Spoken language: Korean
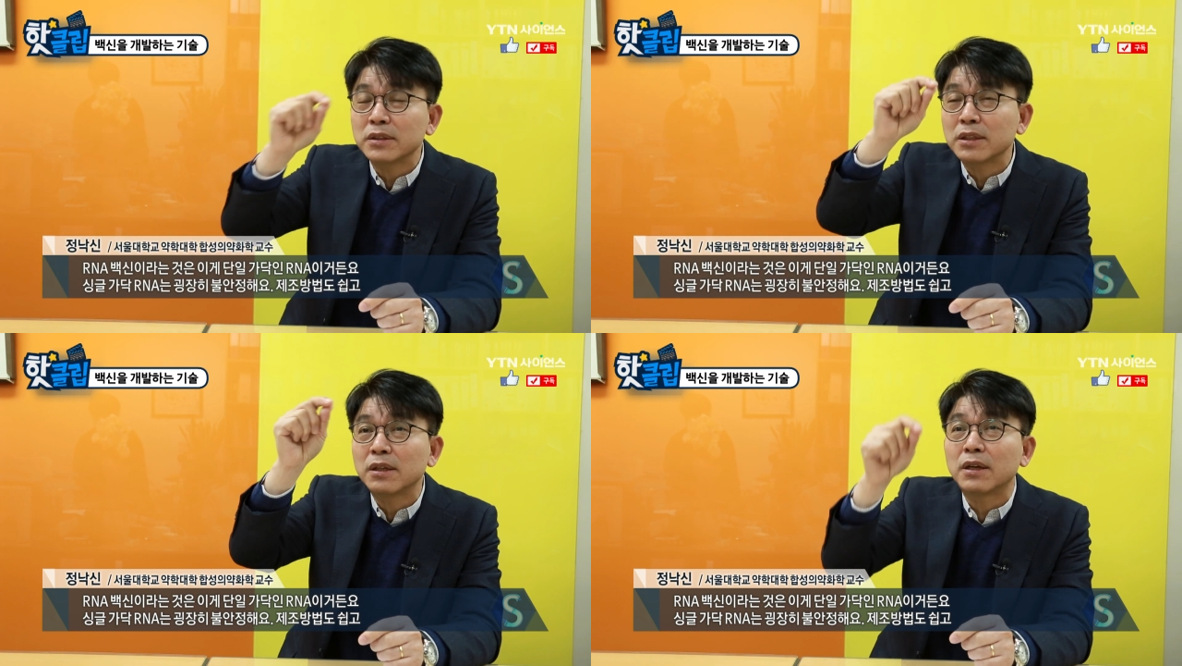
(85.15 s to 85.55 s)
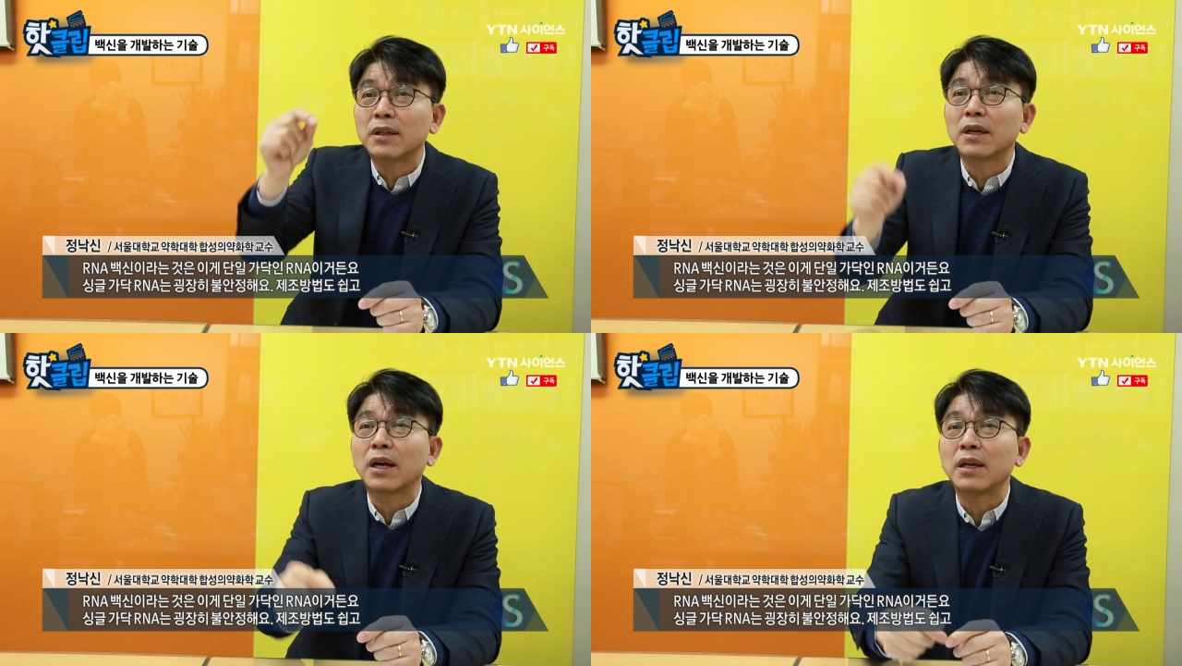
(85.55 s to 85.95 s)
싱글
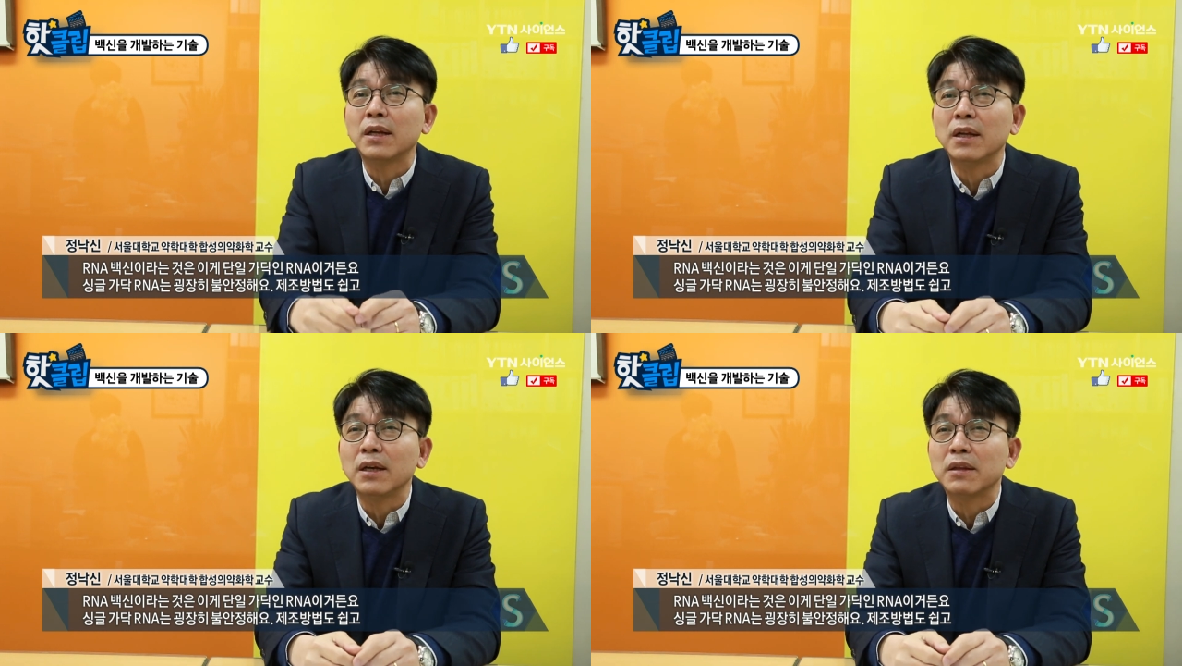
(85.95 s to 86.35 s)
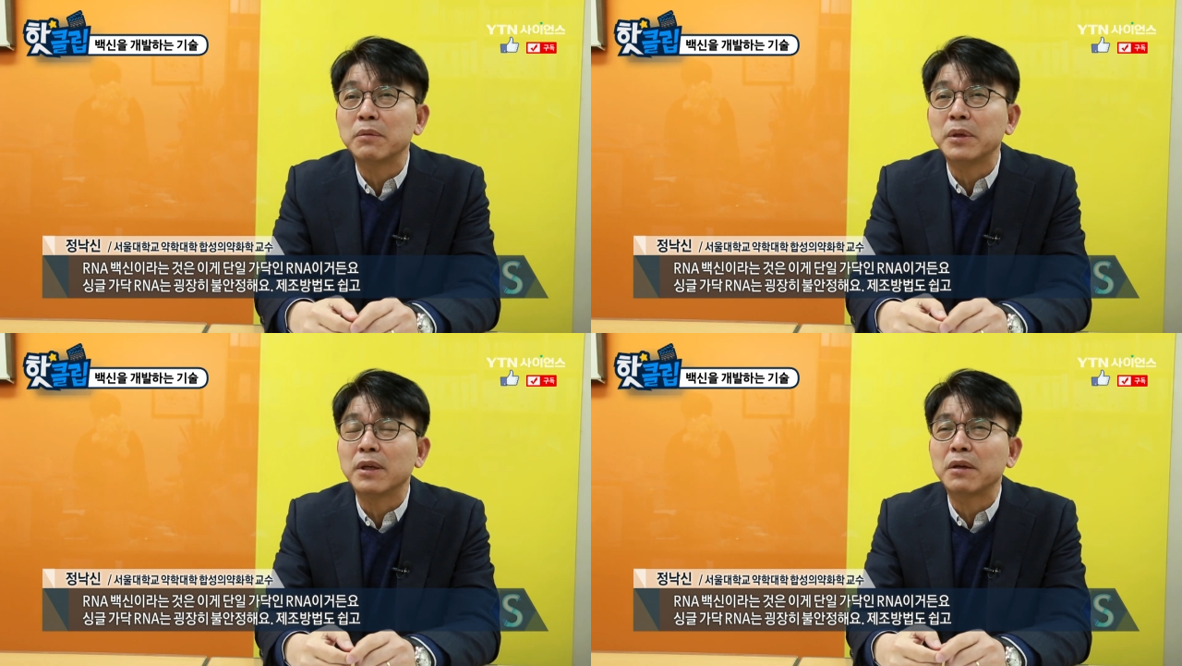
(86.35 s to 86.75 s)
가닥의 RNA기
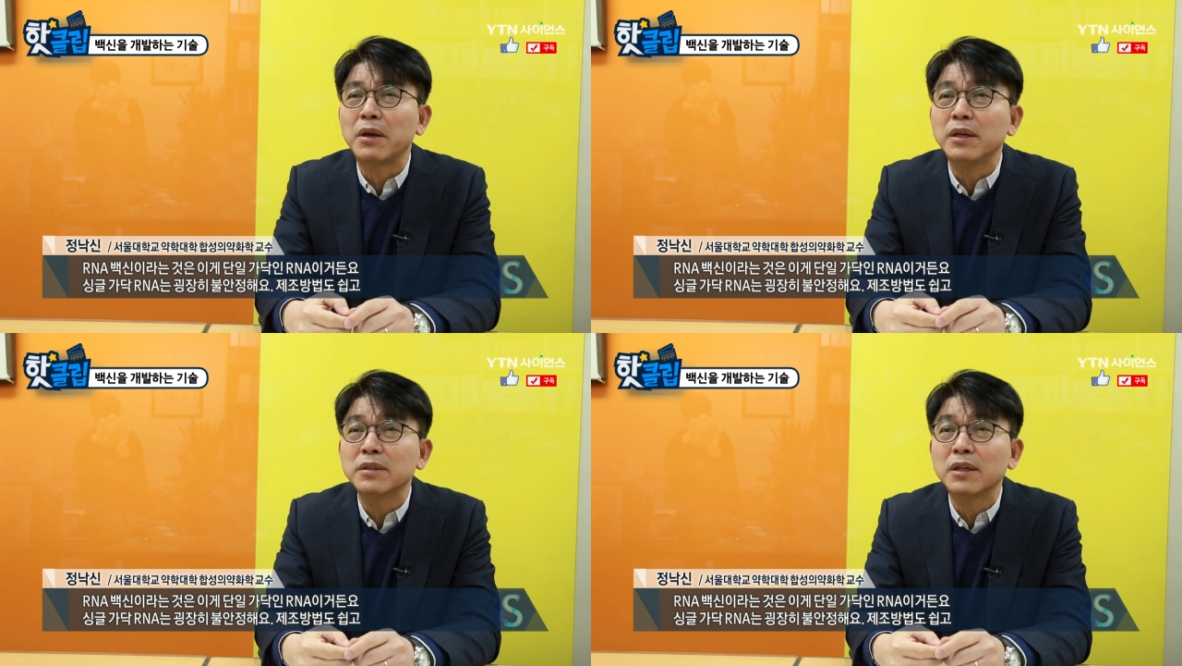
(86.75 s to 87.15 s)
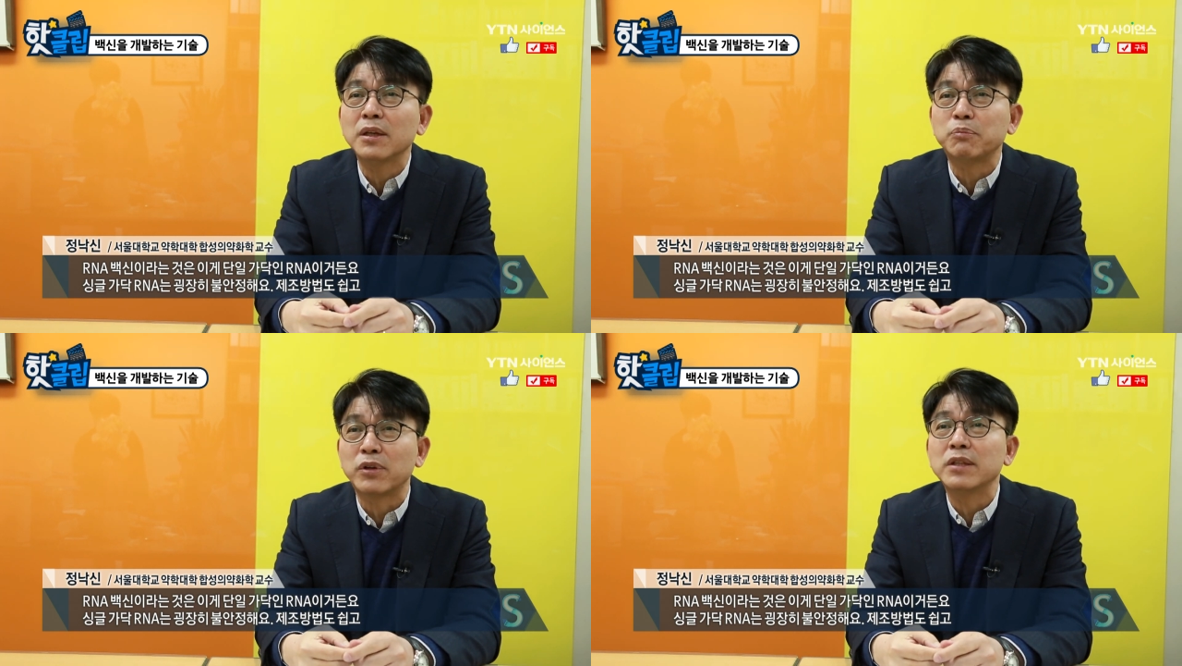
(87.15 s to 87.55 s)
때 이게
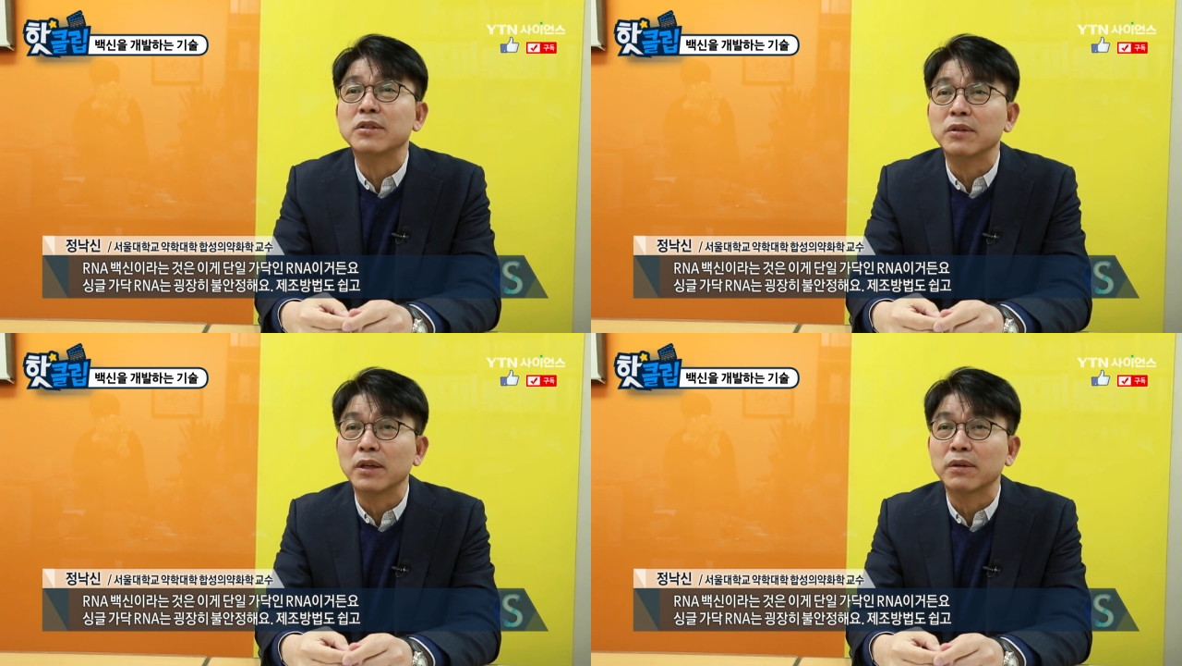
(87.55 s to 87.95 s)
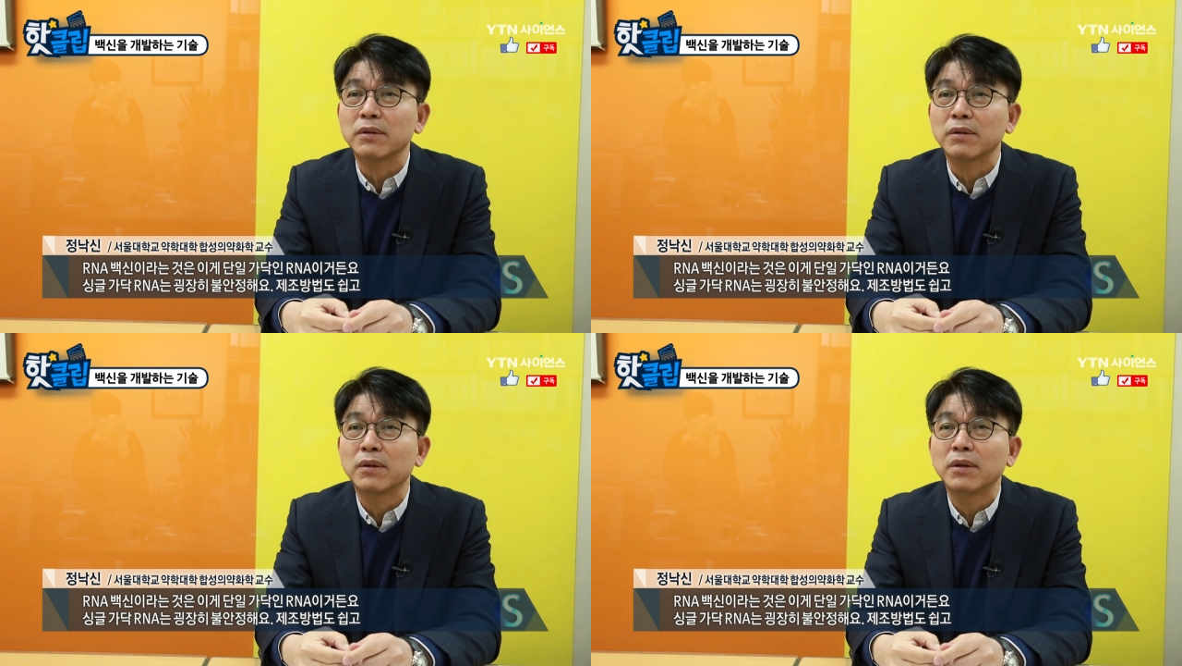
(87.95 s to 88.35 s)
굉장히 불안정해요.